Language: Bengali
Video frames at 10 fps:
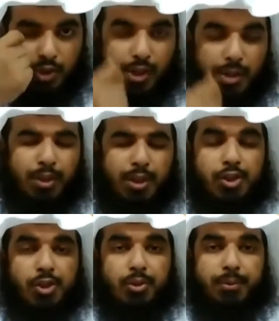যারা
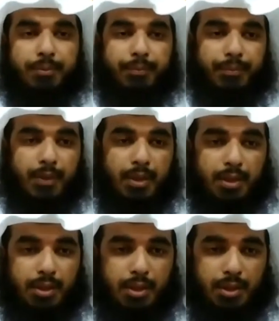বলেছিল
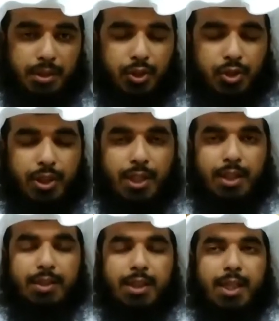নিশ্চয়
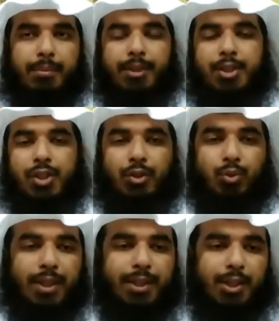আল্লাহ তালা আমাদের সাথে
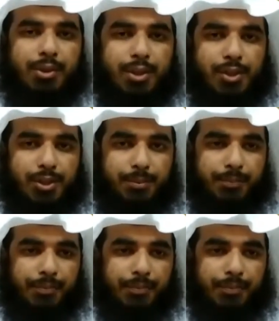ওয়াদা করেছেন